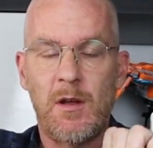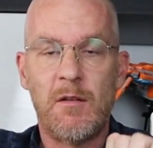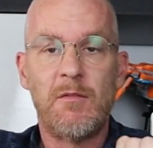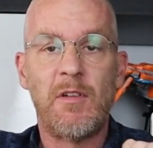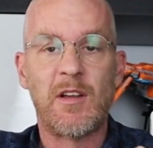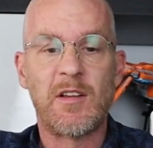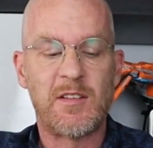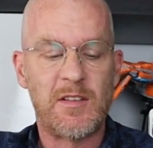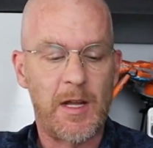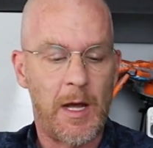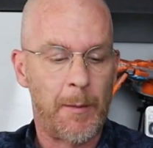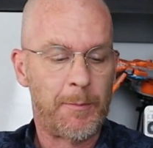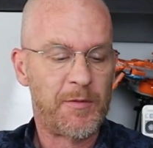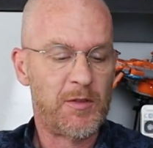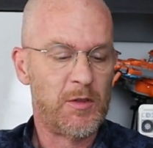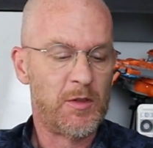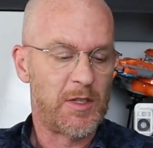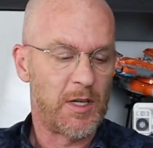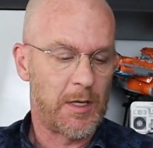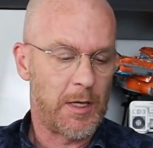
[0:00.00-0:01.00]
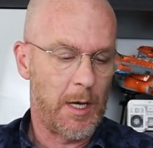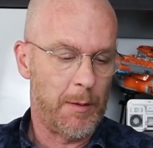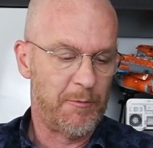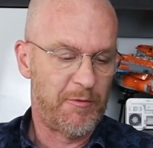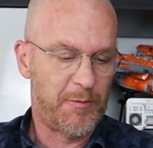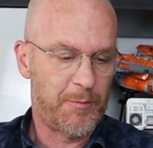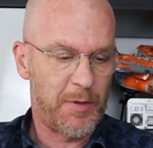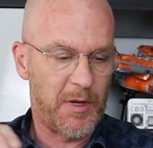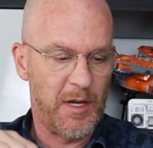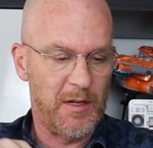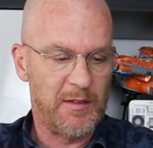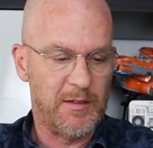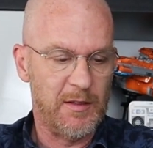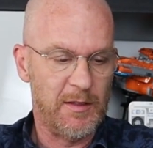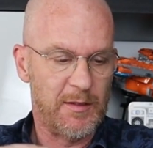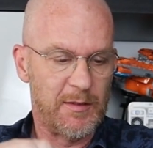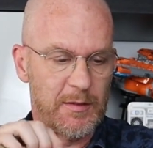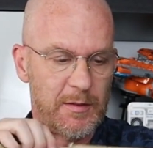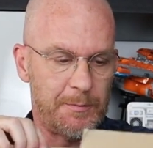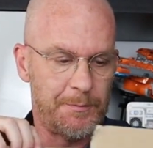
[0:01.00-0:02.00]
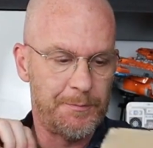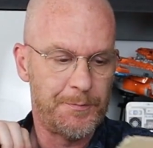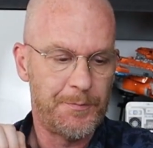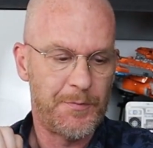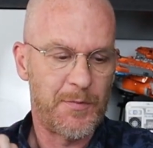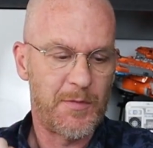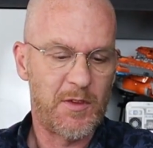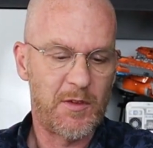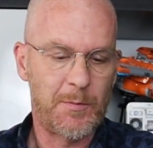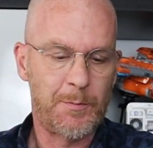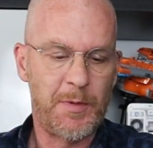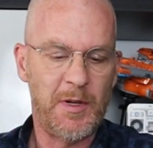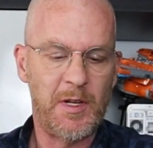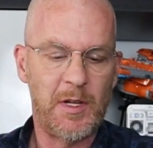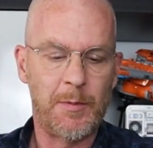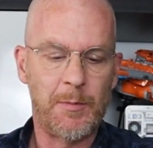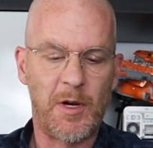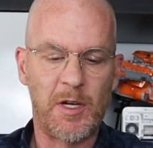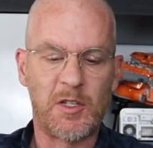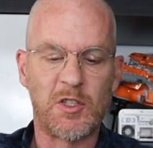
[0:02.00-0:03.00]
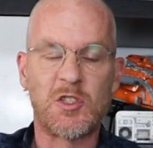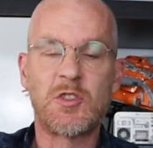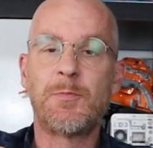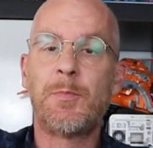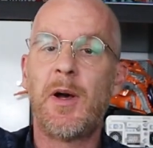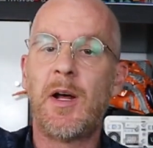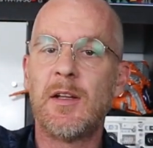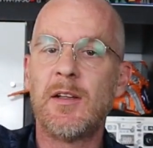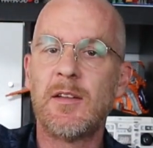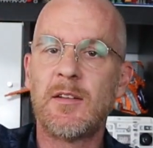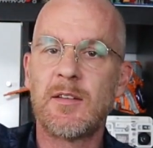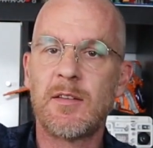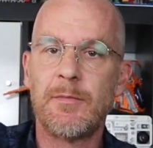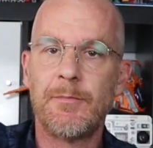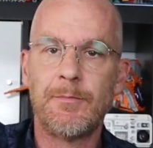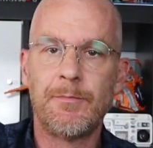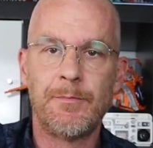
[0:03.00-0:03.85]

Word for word: was ein absoluter Kampfpreis ist. Jetzt bin ich mal gespannt,